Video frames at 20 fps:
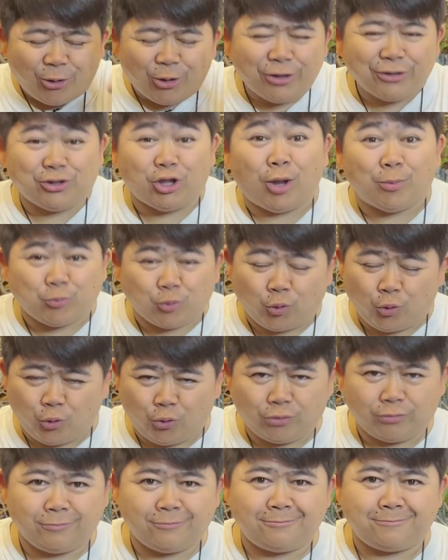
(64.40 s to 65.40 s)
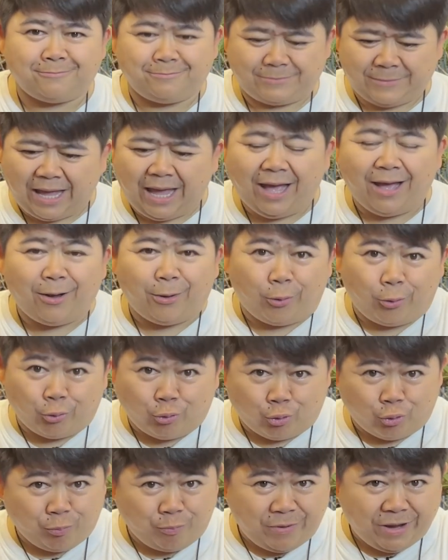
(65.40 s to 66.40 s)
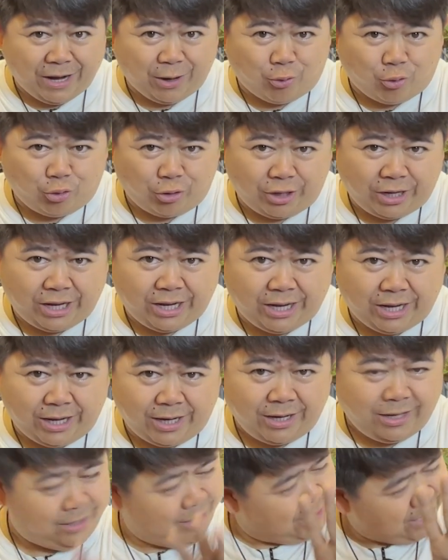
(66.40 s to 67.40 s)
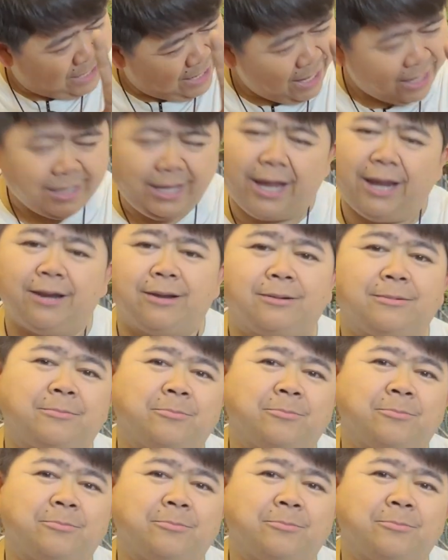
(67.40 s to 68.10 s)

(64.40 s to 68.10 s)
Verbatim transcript: คนตอบถูกนะรูทเบียร์โคนเอ5ท่าน